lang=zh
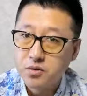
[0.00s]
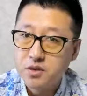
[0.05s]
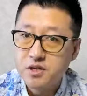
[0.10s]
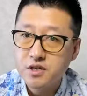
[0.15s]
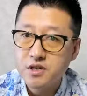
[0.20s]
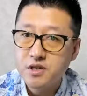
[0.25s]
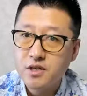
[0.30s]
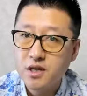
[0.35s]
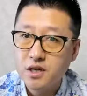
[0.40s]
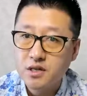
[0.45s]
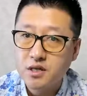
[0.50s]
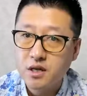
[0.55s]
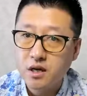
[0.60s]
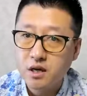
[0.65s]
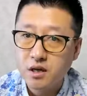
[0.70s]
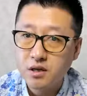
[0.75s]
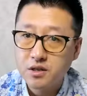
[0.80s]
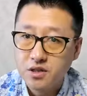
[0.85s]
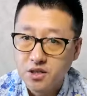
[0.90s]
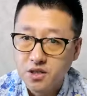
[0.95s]
你现在
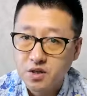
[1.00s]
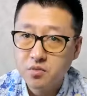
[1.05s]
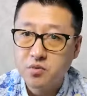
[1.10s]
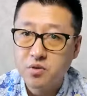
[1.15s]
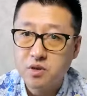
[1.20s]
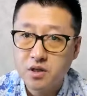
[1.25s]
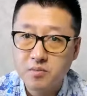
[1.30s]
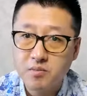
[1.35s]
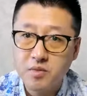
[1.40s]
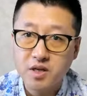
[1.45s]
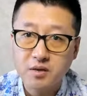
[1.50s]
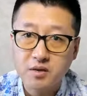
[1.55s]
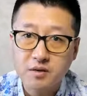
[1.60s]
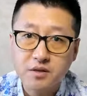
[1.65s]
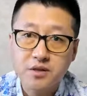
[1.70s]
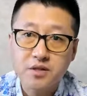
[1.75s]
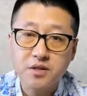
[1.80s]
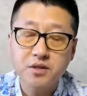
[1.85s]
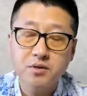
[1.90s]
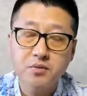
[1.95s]
想借我的名，
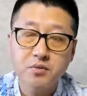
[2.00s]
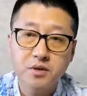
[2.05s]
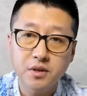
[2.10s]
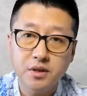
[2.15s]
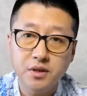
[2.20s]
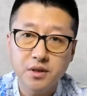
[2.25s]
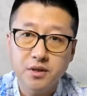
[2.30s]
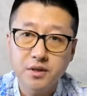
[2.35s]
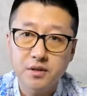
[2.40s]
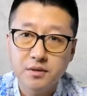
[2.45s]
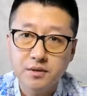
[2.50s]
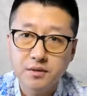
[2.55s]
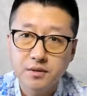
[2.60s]
借我的力